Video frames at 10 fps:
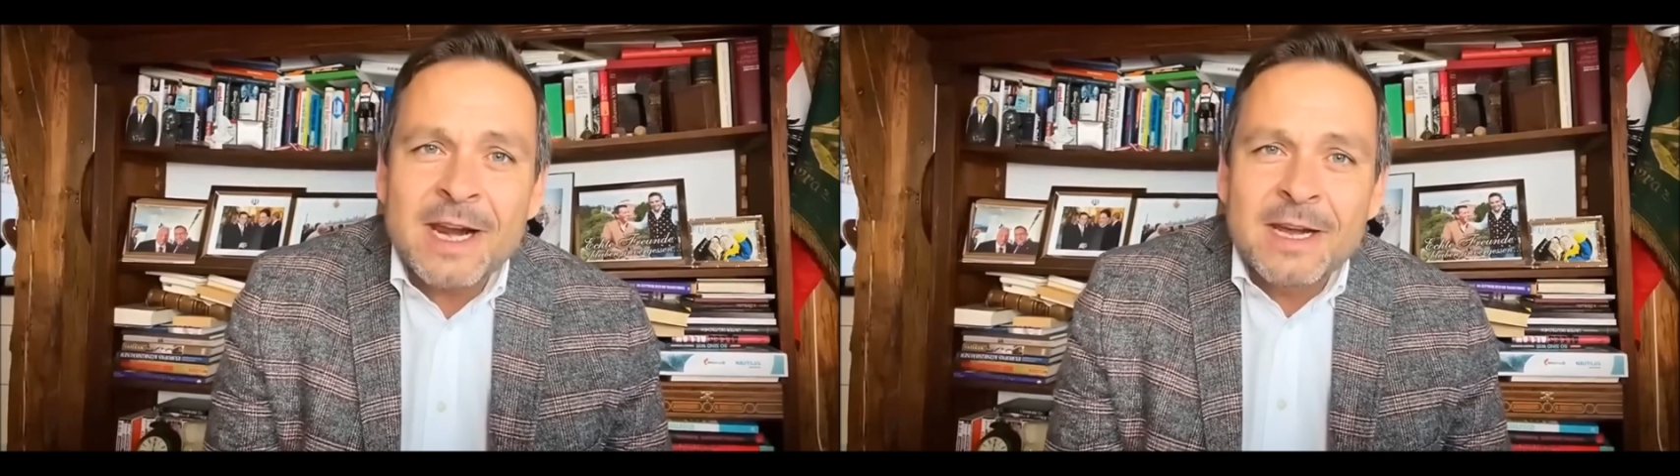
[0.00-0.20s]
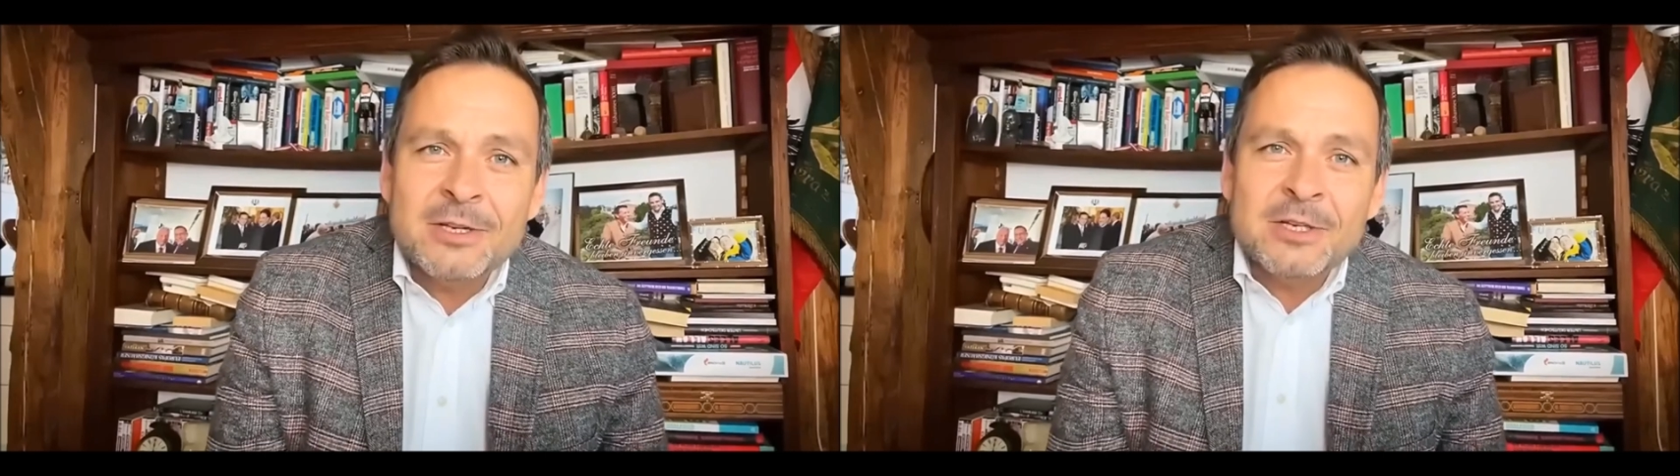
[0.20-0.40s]

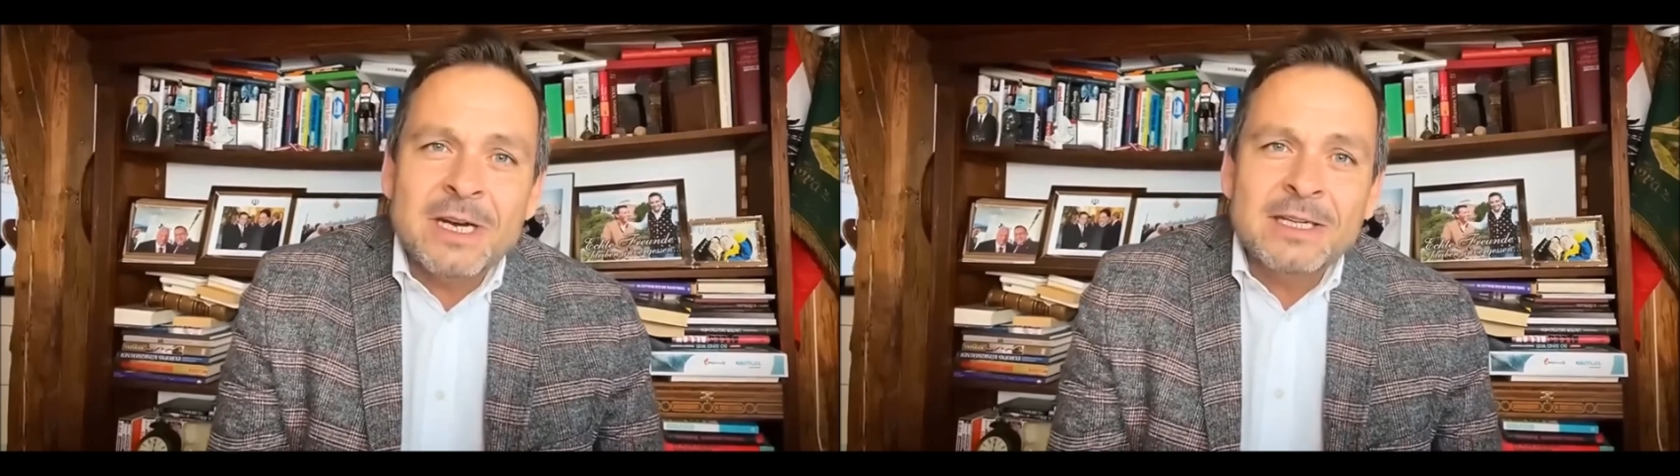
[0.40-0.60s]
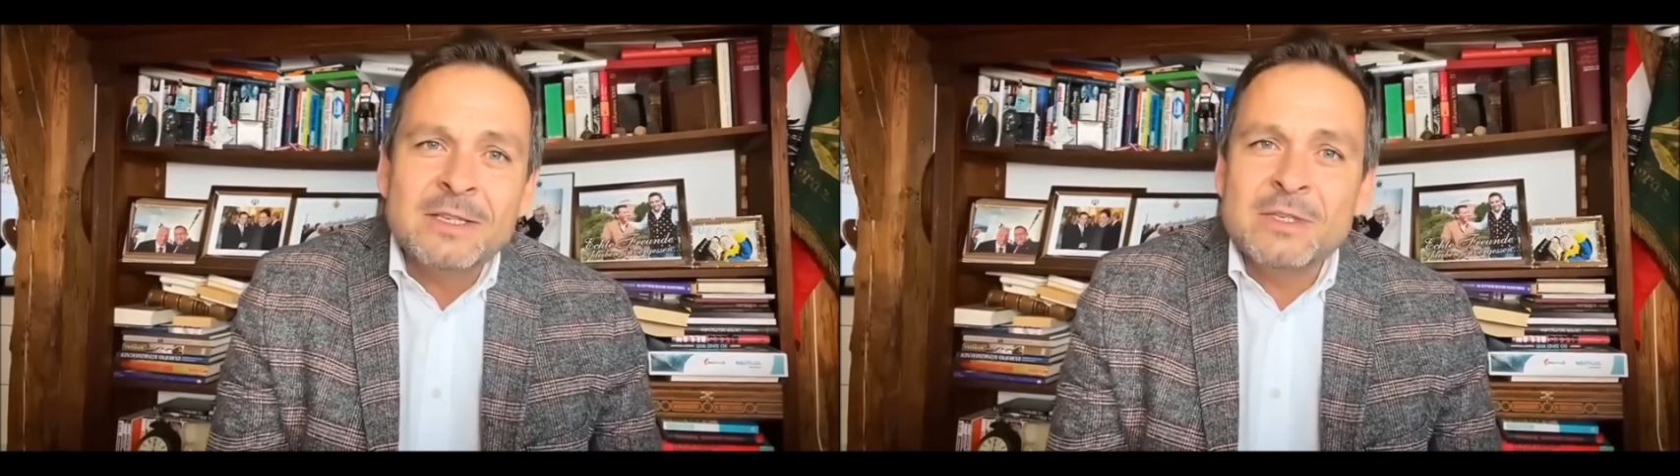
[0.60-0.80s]

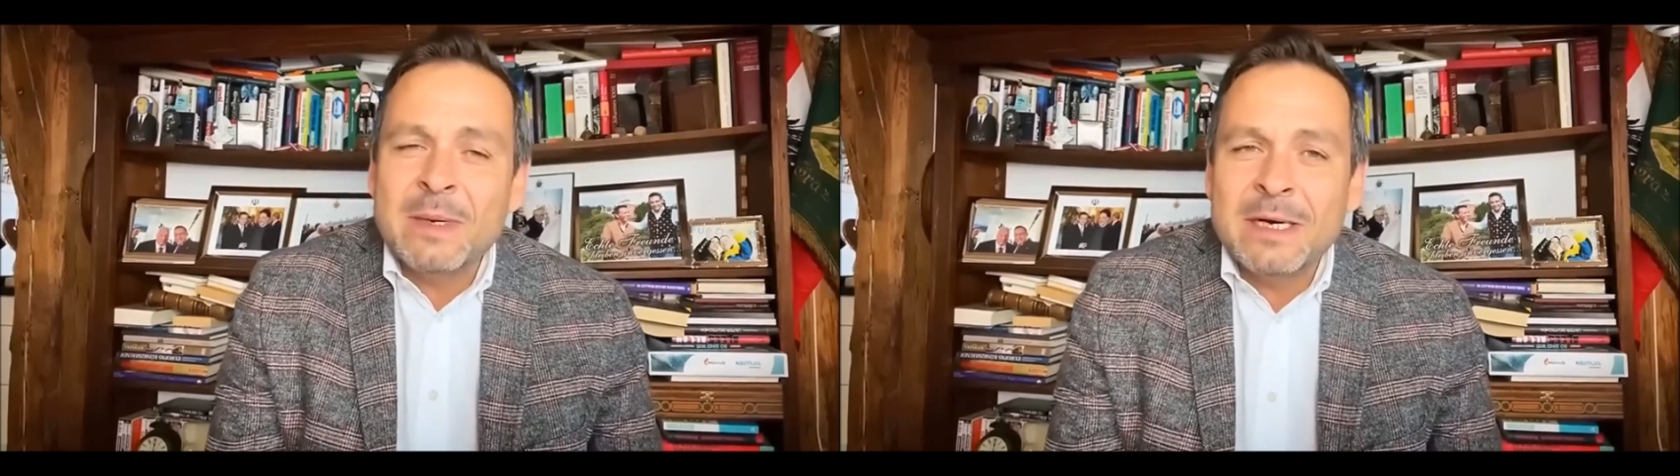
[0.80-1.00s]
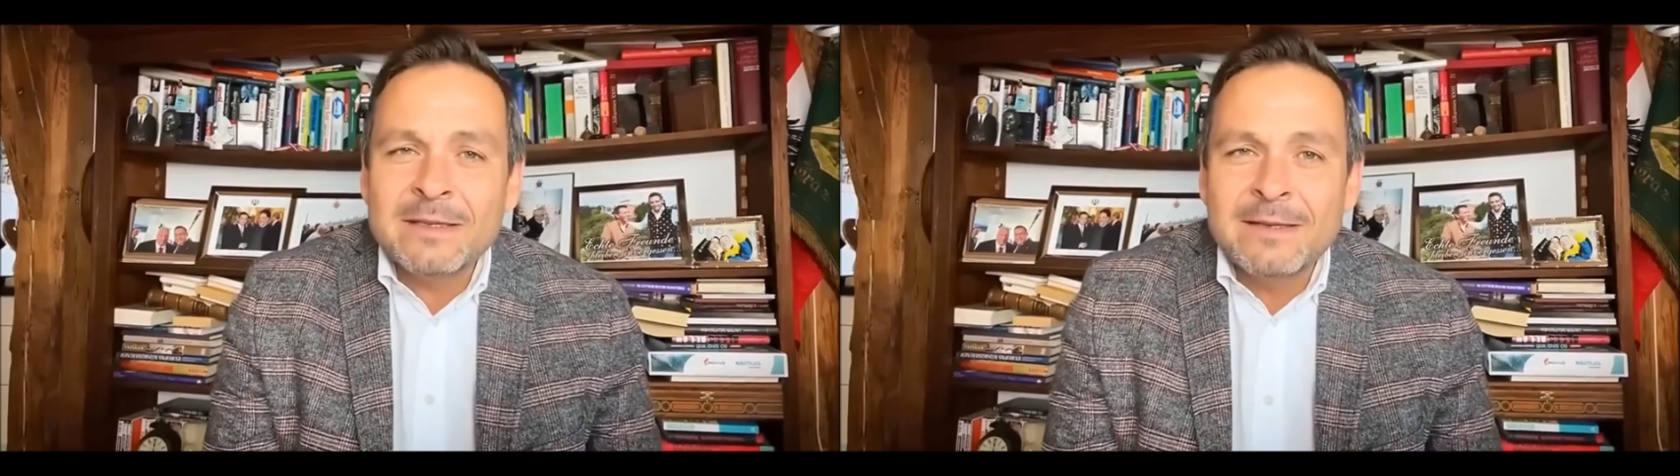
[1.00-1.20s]
Rechtsstaates
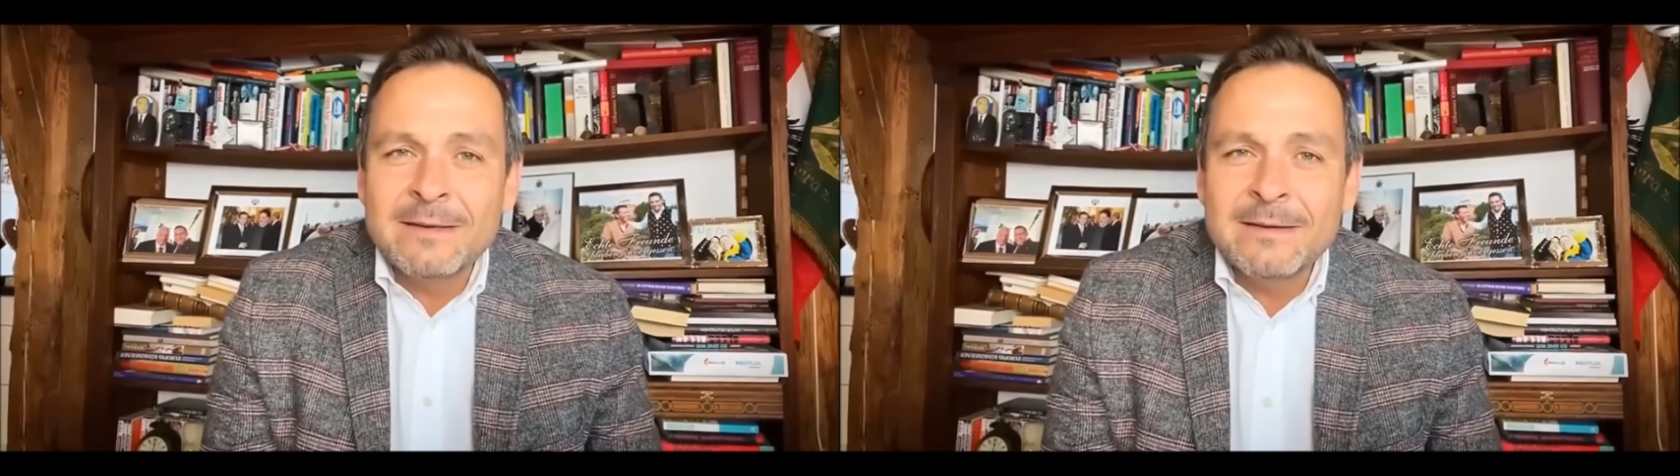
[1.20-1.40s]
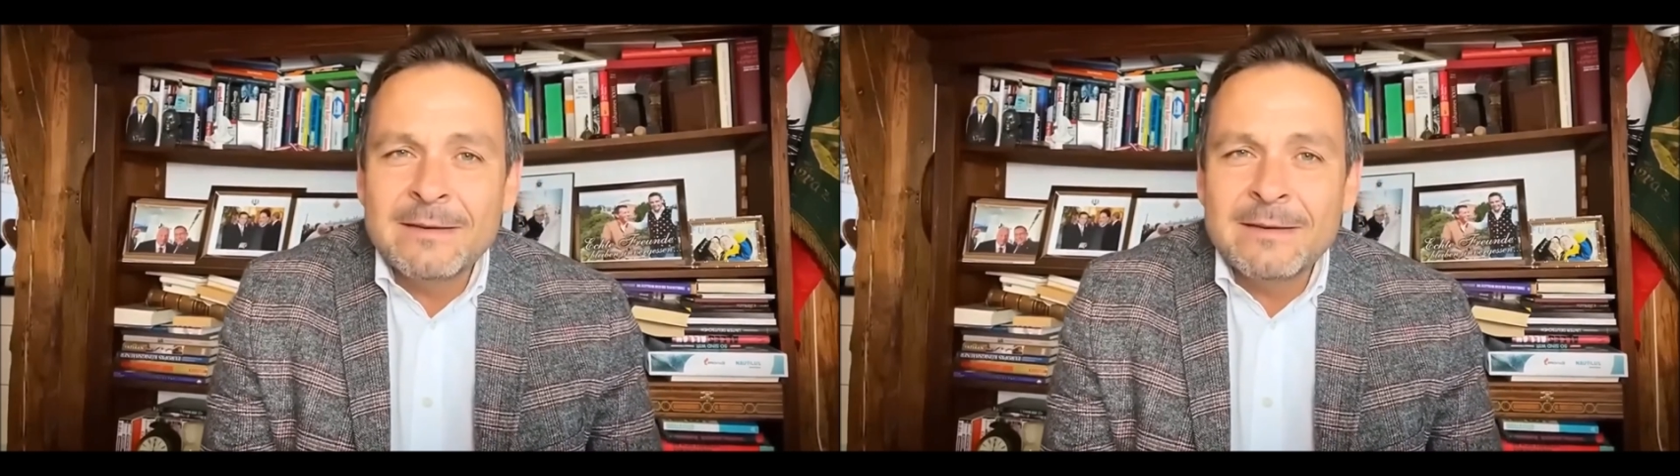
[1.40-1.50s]
machte.